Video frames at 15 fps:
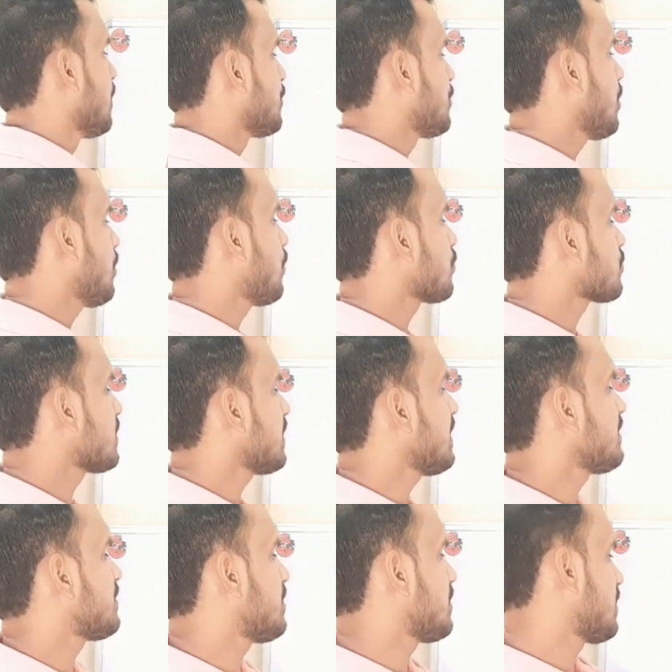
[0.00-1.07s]
ये
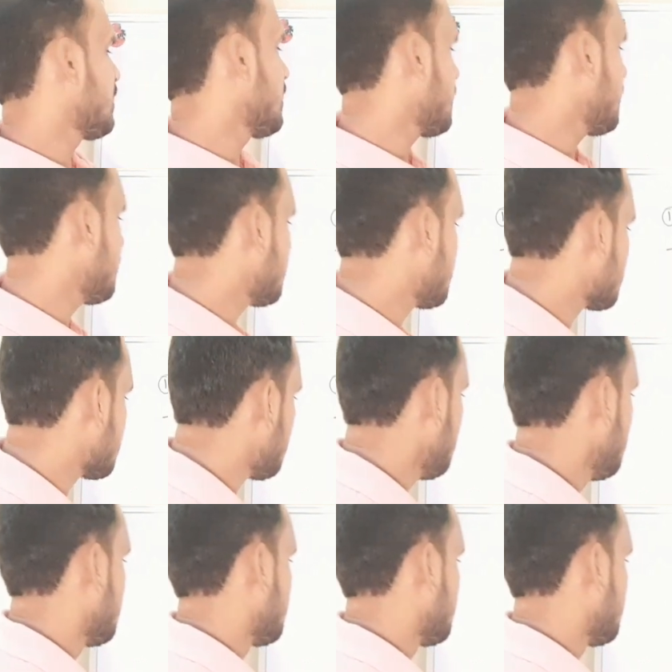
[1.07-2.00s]
ओसीडी जीतने नहीं देती